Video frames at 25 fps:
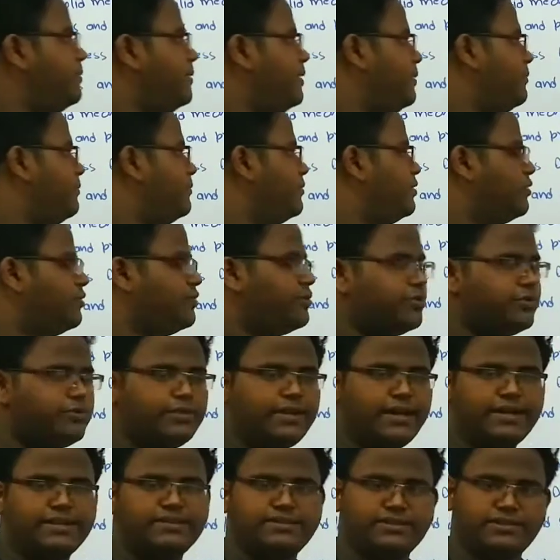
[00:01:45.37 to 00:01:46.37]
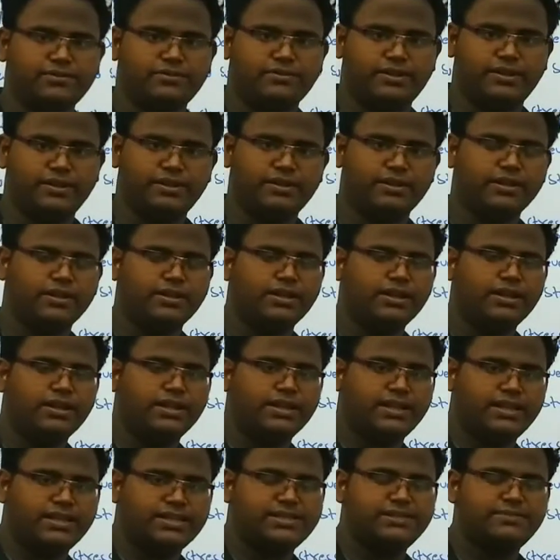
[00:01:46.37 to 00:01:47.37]
बीम ड्यू टू एक्जियल लोडिंग
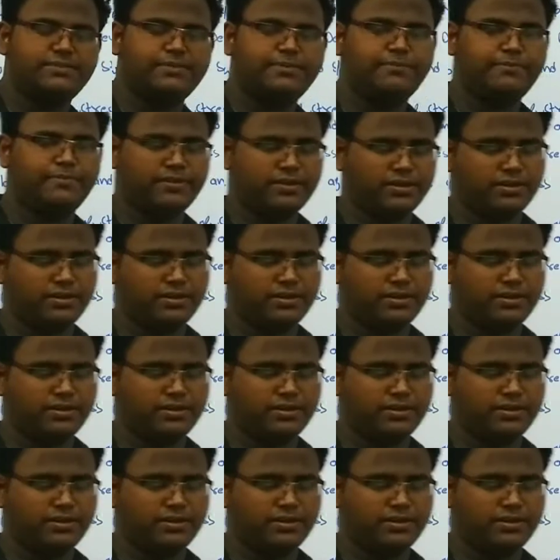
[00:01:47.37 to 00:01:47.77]
किसी भी